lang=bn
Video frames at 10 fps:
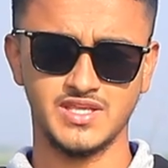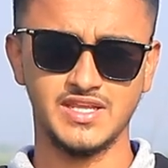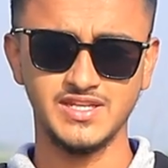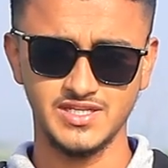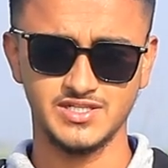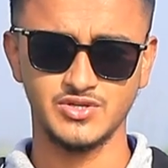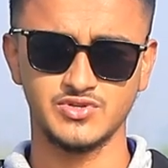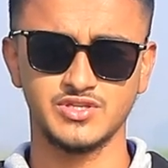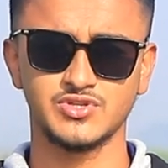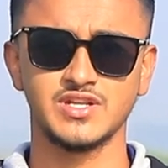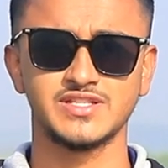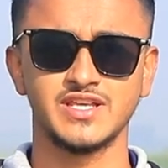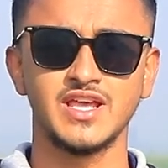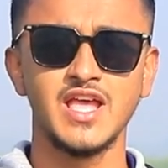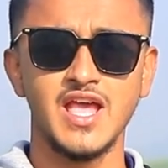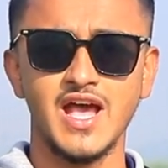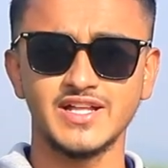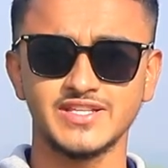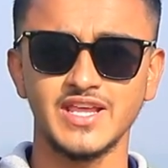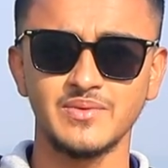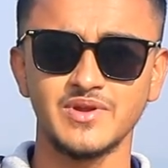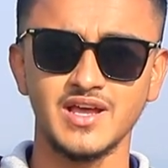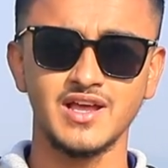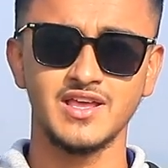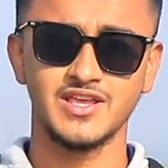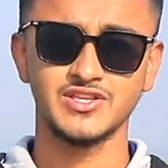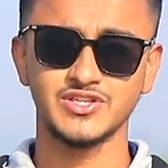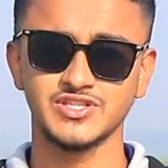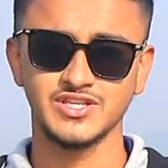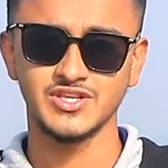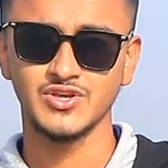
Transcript: অনেক ইন্টারেস্টিং হতে চলেছে আজকে আমরা এসেছি